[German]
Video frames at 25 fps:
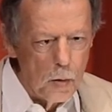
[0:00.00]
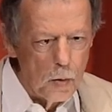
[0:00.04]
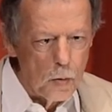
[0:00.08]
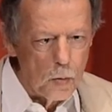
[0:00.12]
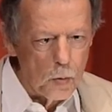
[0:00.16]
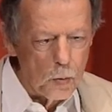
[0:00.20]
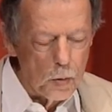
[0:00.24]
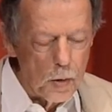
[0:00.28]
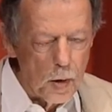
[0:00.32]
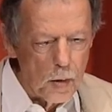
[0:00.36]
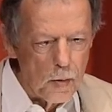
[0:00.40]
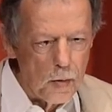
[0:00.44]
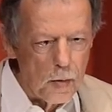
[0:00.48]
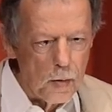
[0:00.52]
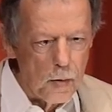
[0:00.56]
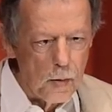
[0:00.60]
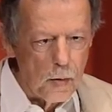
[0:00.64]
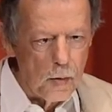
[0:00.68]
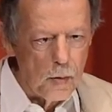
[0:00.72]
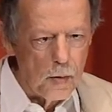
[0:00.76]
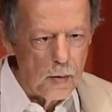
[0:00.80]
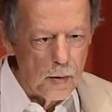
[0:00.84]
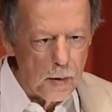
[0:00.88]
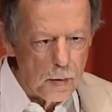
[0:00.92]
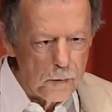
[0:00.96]
sodass
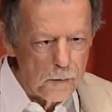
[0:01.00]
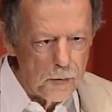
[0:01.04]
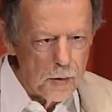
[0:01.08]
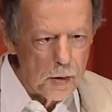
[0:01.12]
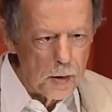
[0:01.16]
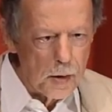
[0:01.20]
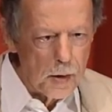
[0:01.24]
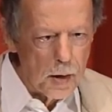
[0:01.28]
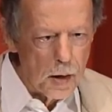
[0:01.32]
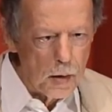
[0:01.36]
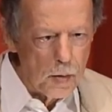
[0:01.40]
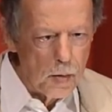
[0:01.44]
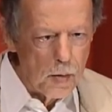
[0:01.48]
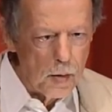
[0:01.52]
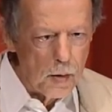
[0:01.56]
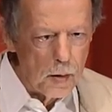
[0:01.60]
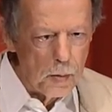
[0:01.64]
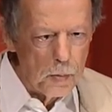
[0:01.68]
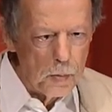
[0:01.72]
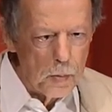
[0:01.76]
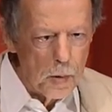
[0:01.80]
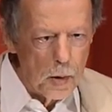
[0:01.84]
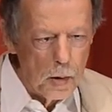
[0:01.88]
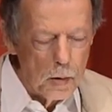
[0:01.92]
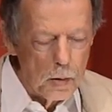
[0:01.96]
sehr viele
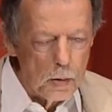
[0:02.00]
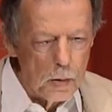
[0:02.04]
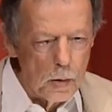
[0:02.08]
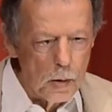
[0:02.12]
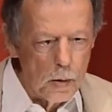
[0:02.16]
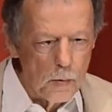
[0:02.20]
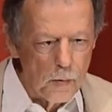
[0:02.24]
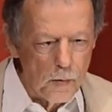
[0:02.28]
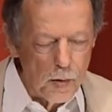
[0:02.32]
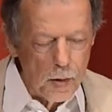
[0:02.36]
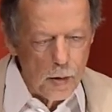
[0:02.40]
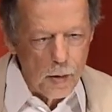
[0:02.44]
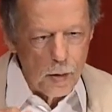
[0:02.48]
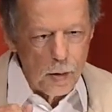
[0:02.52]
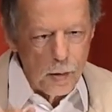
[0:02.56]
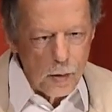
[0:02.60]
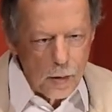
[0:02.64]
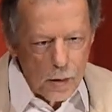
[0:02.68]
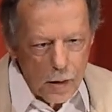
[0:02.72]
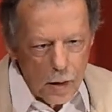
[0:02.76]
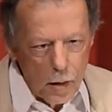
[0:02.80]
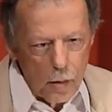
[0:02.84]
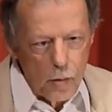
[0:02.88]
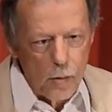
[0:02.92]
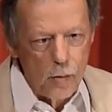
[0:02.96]
Kratzer, die, wenn sie
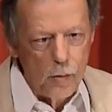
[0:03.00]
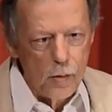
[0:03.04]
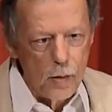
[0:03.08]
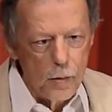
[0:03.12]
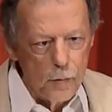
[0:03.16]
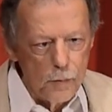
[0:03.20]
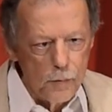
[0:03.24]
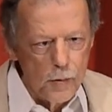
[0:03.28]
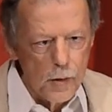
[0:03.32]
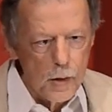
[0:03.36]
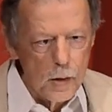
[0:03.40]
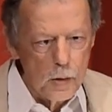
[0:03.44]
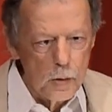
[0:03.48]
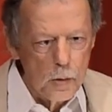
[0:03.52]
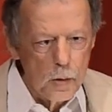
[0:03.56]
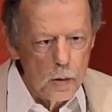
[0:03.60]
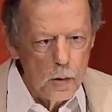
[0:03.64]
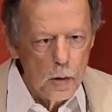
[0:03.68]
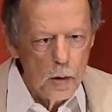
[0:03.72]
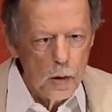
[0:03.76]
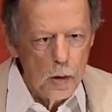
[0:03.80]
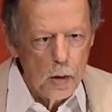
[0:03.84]
nicht ganz tief gehen,